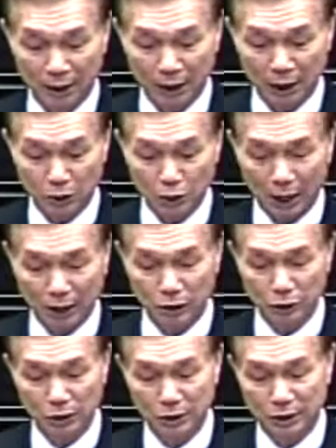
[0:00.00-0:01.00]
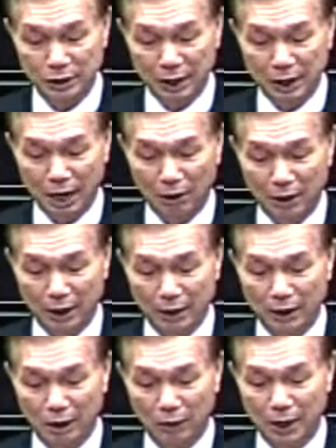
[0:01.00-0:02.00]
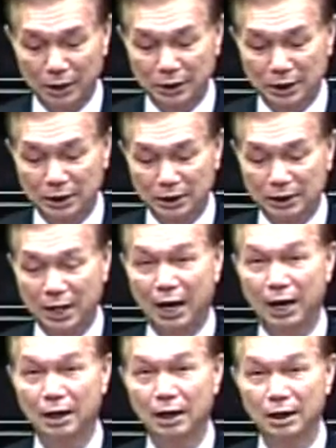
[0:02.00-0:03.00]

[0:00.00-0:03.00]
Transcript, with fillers: 屡创新高的一个环境之下，